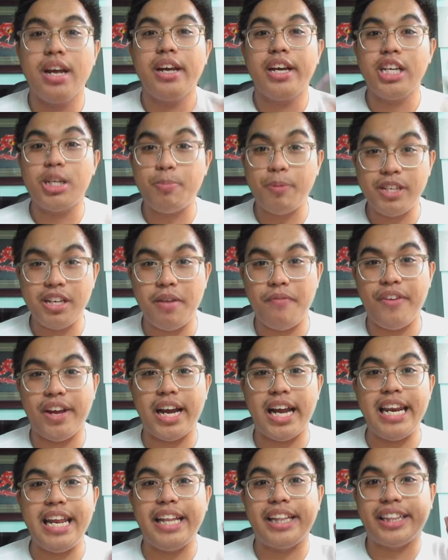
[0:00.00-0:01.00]

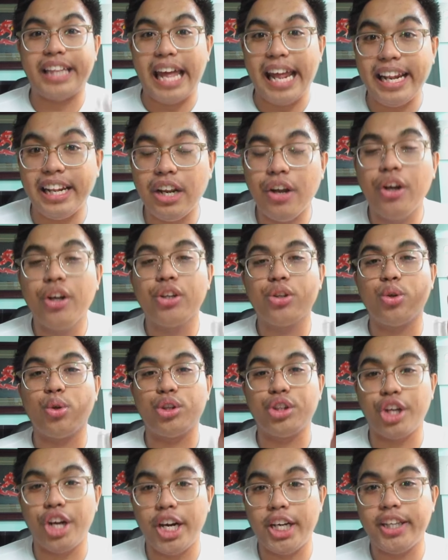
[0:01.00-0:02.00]
specifically 10 to
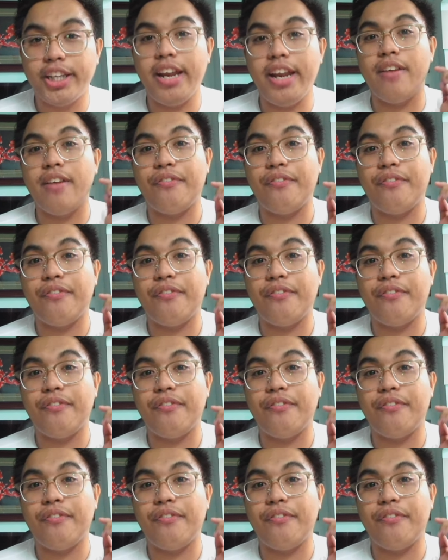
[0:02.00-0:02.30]
30 na